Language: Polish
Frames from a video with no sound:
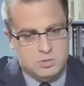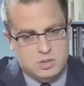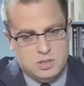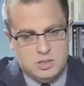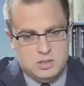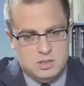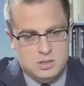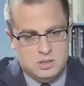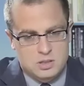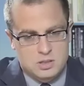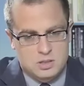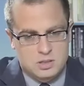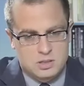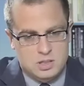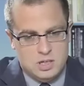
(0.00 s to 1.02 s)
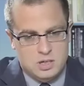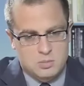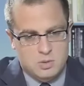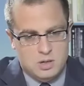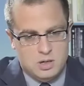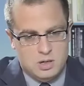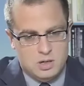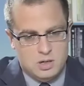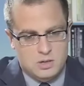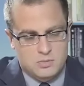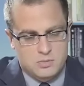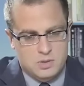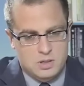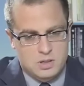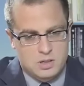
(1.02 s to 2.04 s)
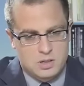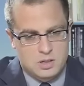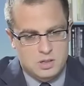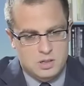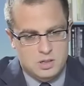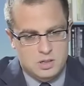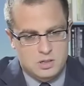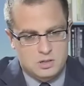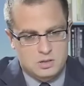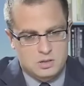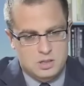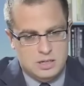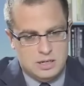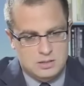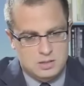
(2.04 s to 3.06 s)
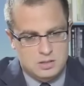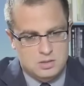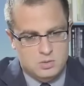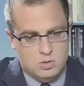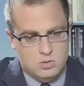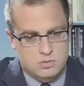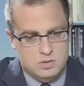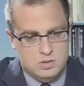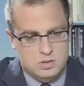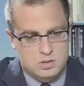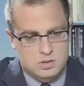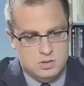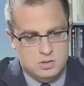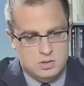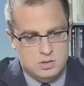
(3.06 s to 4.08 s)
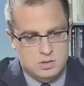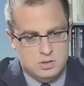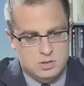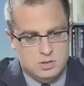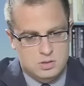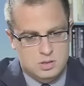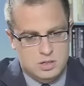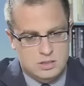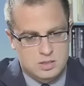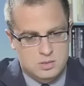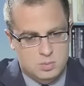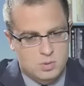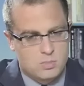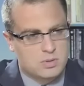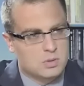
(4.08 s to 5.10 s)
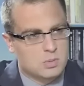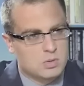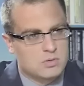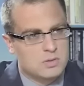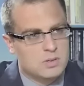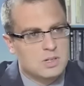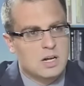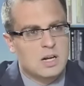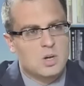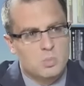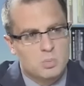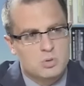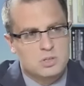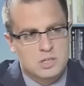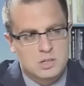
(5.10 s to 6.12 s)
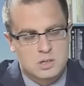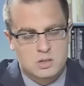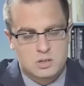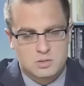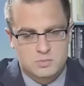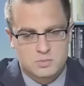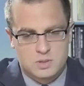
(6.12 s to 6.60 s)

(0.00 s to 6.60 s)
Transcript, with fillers: Tutaj e, Izrael ma e, kilkaset głowic, kilkaset bomb atomowych, ale oprócz tego.